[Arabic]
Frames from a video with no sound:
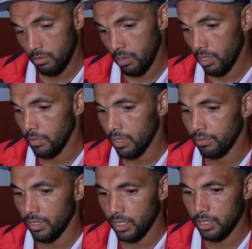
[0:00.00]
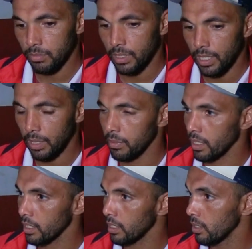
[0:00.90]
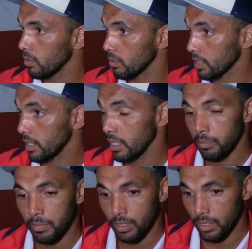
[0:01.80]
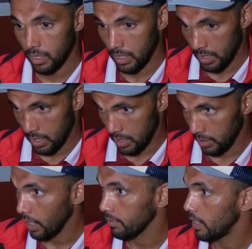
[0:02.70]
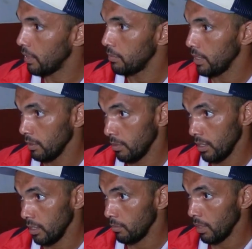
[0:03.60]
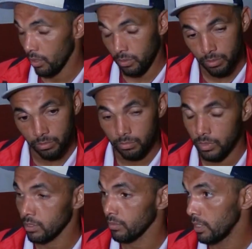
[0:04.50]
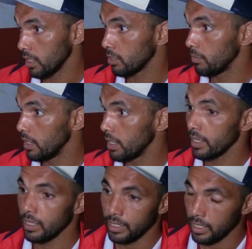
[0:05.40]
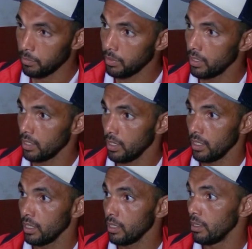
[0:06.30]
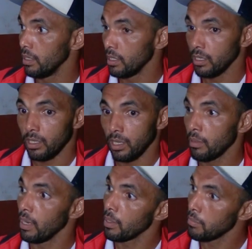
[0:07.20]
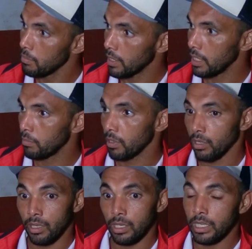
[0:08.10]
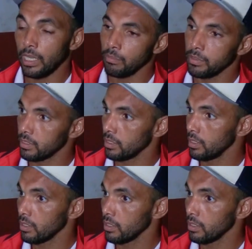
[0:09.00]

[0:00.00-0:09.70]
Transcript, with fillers: مثلا ما تخفالكش باللي لعبنا كونتر ايكيب آه، تعرف تلعب مليح البالون ما تخفالكش باللي هذه ليكيب آه، لا ميم ايكيب آه، اللي لعبت